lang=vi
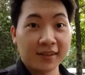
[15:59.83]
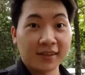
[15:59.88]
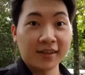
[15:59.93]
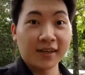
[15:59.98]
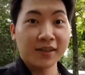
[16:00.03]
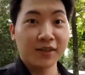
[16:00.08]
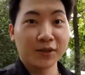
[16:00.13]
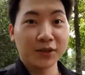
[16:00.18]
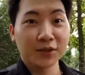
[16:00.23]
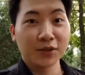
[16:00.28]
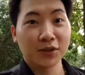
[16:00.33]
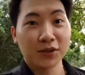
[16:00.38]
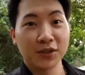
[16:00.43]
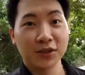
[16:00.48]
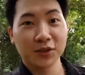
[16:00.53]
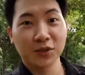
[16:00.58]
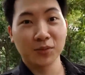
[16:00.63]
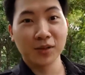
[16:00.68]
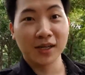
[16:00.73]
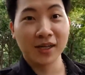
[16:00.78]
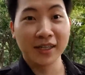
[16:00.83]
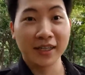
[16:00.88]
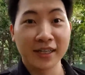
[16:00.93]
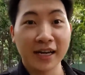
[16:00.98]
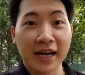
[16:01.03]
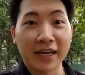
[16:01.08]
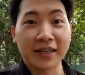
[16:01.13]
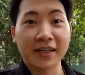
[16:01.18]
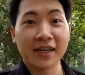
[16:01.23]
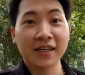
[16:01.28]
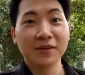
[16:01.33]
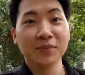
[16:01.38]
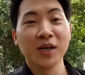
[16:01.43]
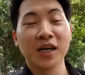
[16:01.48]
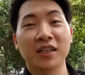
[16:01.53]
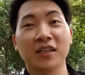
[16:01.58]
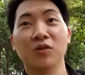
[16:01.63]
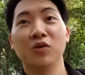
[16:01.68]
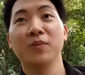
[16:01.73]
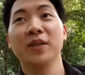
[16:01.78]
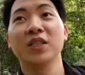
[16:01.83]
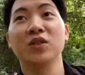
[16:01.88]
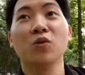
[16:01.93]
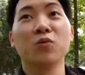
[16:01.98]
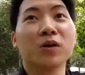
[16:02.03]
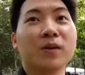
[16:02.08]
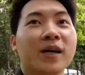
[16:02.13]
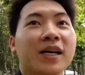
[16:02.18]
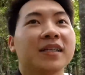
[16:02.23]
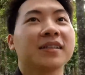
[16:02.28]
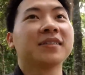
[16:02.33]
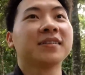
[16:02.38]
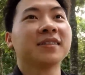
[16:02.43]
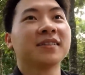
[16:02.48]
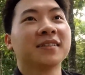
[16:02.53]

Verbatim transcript: Đấy, nói, nói chung là hình ảnh khá là mượt, không bị rung các bạn.